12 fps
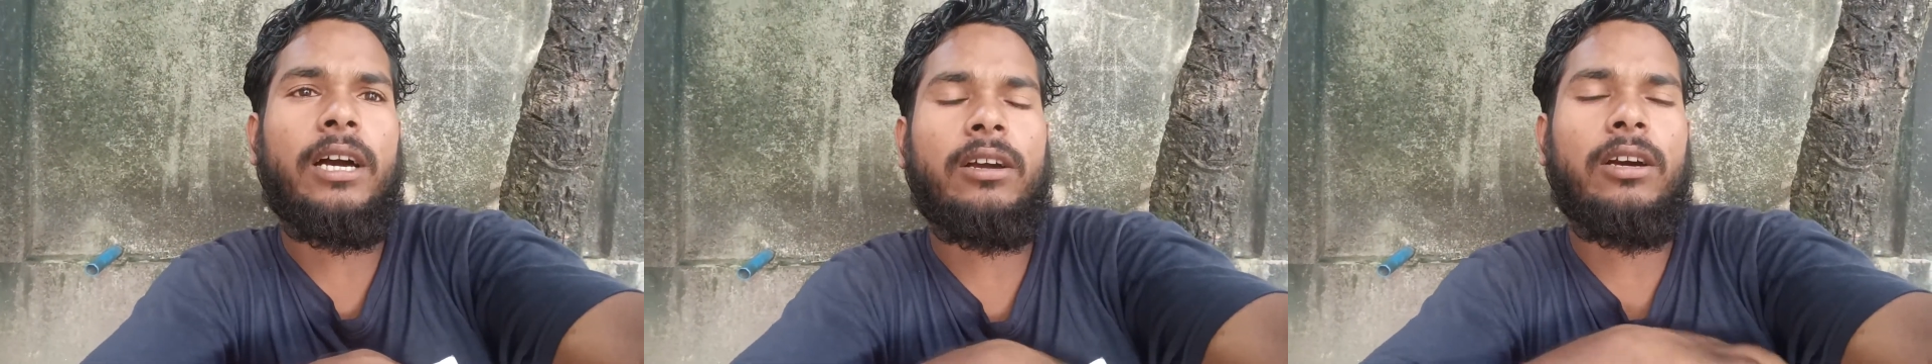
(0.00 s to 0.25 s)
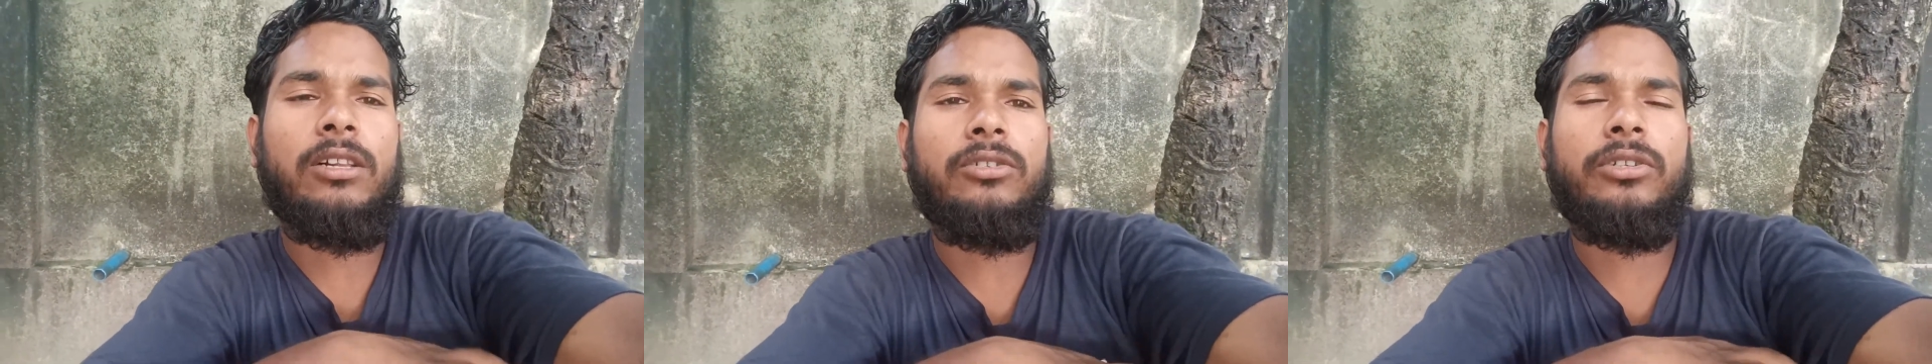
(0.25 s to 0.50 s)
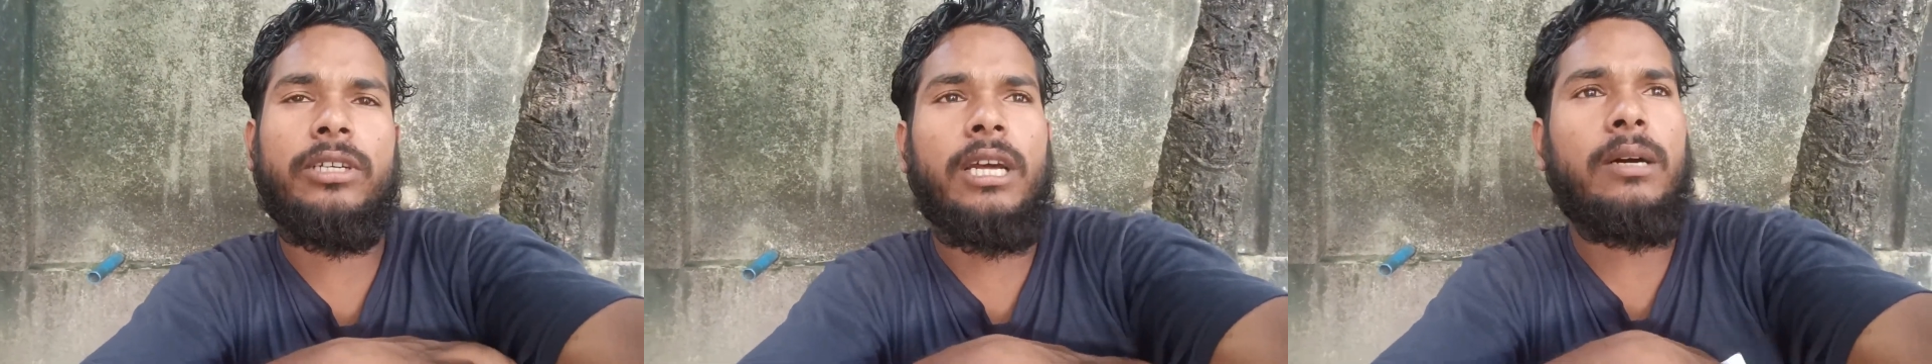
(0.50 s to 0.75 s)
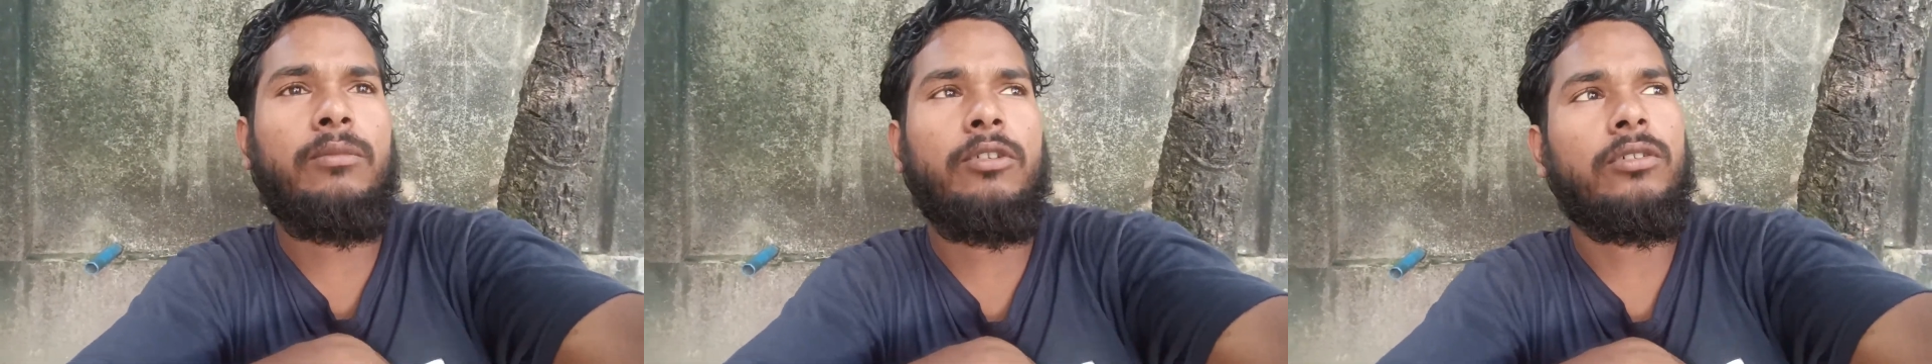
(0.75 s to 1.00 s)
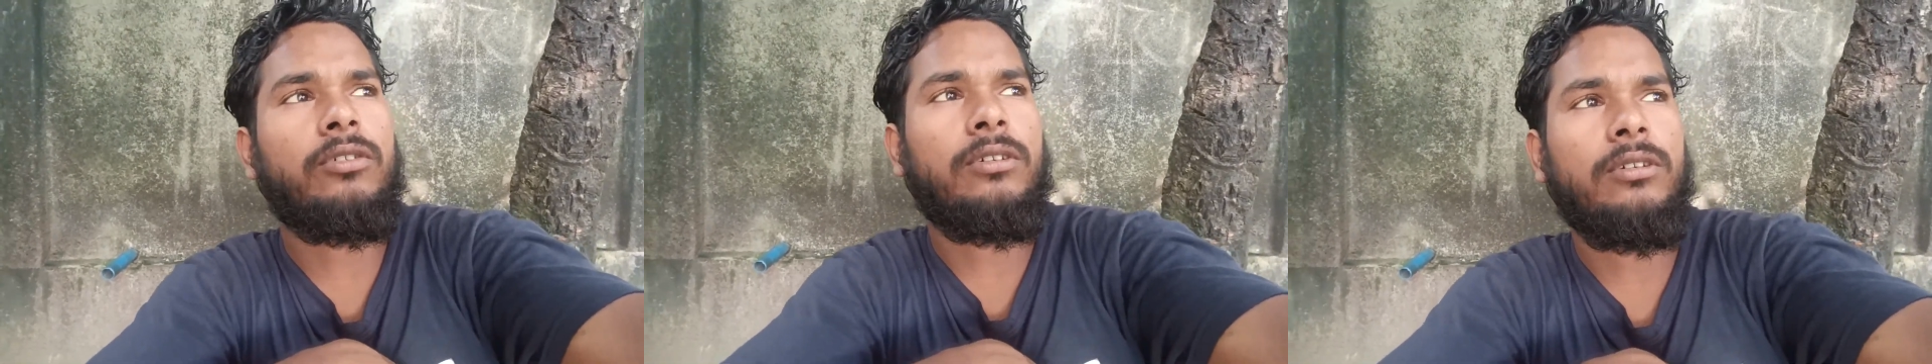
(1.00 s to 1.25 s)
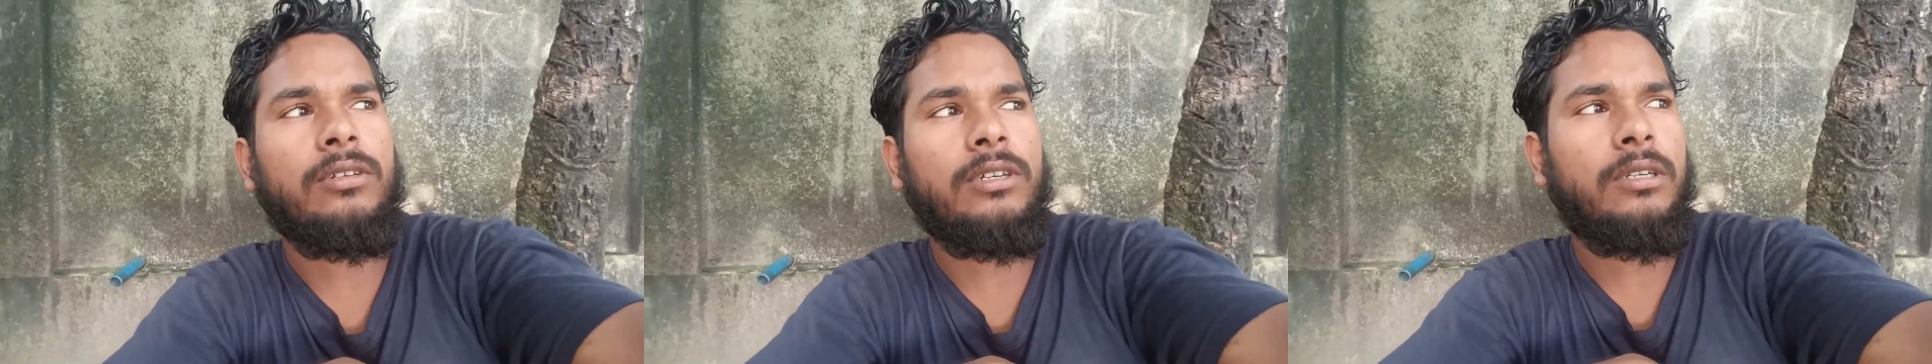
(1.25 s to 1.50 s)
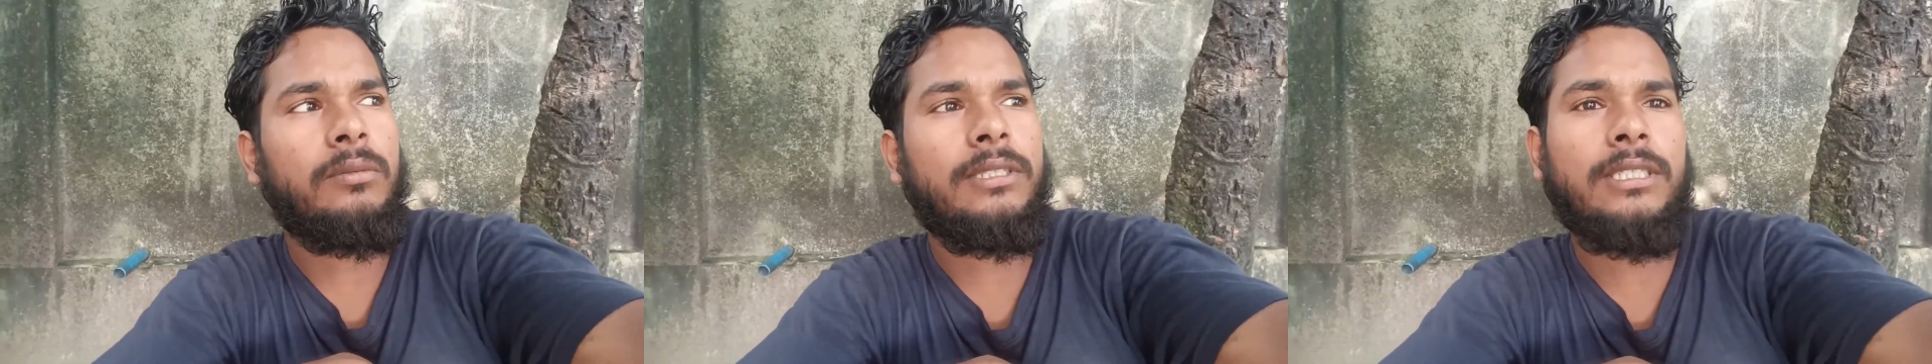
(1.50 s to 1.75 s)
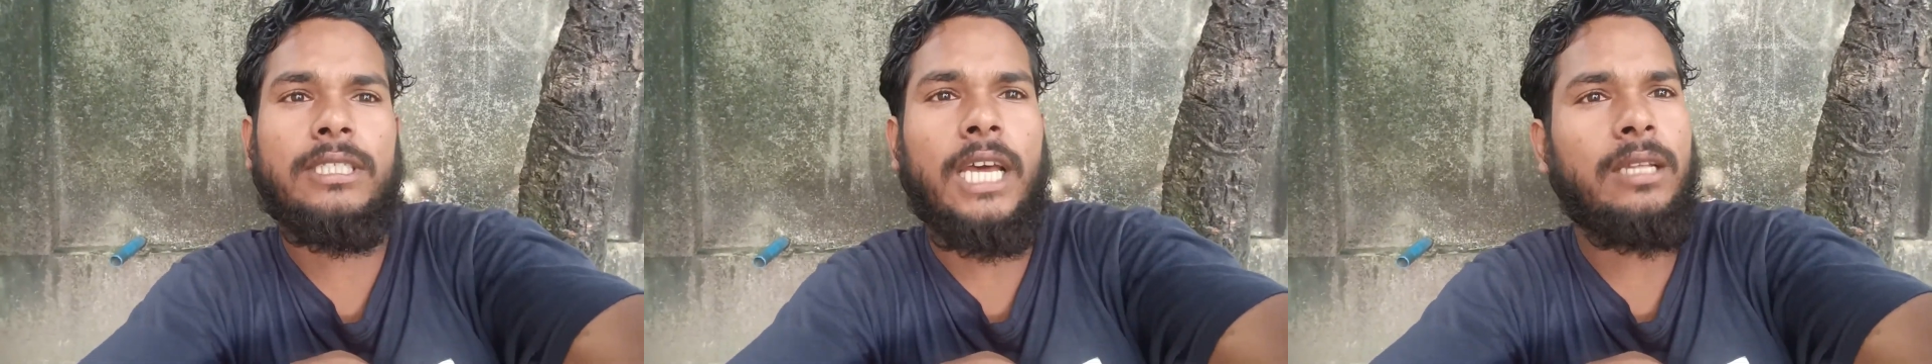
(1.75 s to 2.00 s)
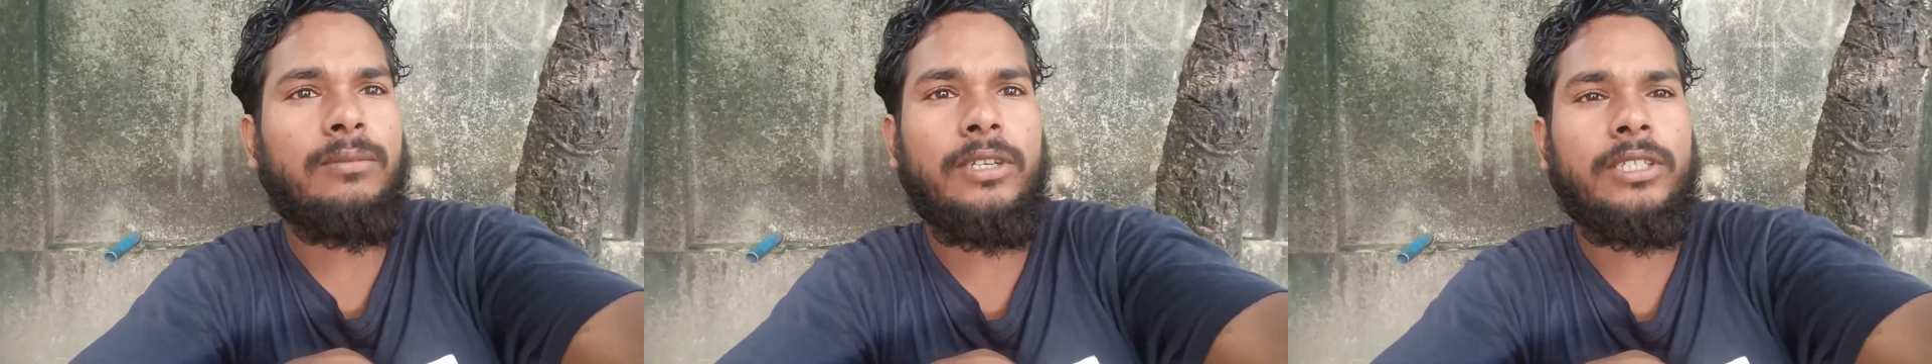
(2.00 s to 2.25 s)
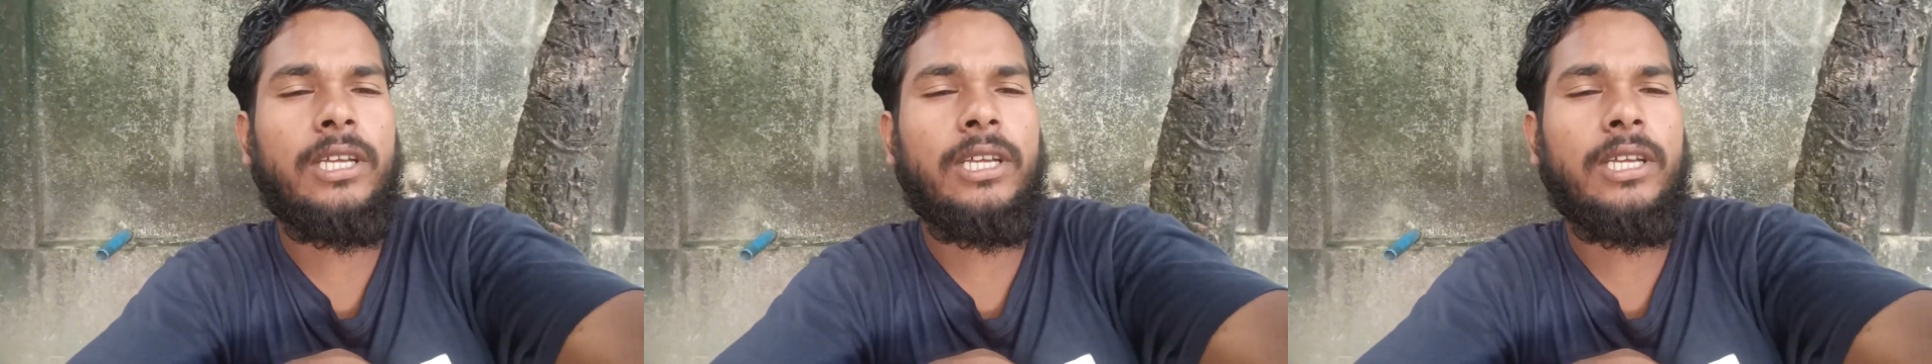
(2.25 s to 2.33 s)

कल जो है ना हम लोग करीब सात बजे